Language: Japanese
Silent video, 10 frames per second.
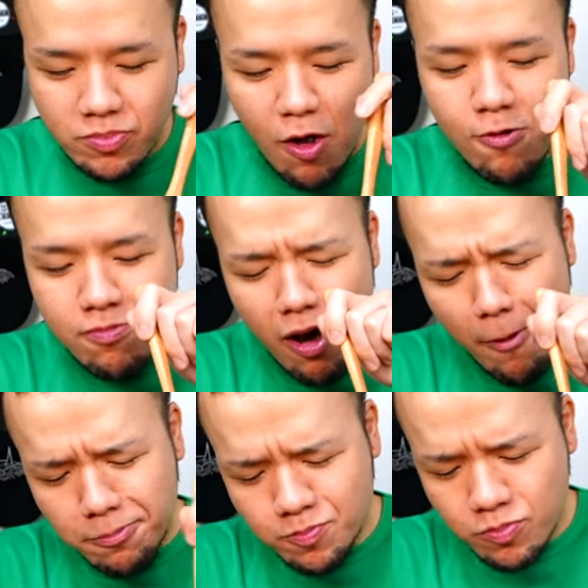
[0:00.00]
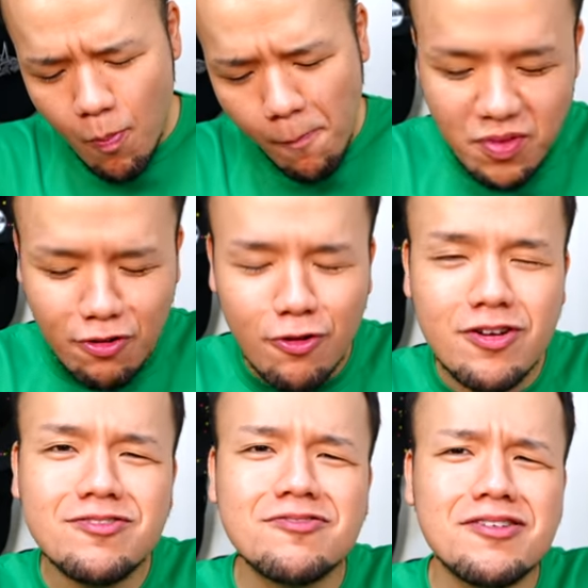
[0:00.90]
あうまあこ
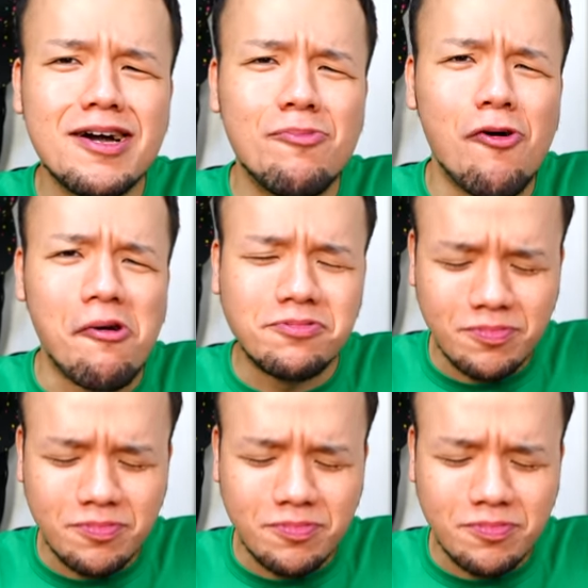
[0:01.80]
れ好きかも